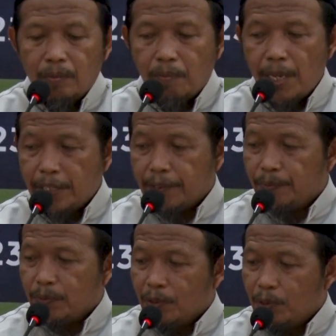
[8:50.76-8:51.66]
Baik,
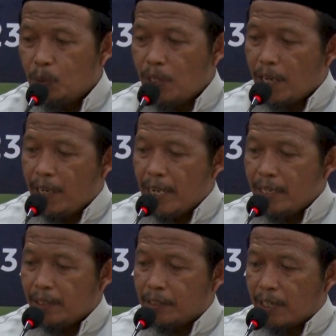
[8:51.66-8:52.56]
sudah ya.
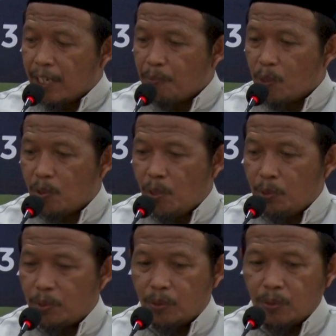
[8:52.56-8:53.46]
Jadi sekarang
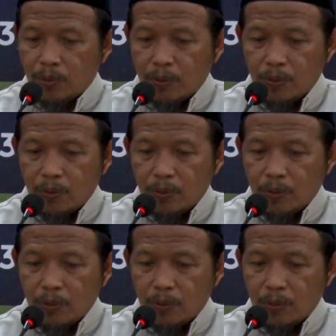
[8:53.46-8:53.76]
fokus.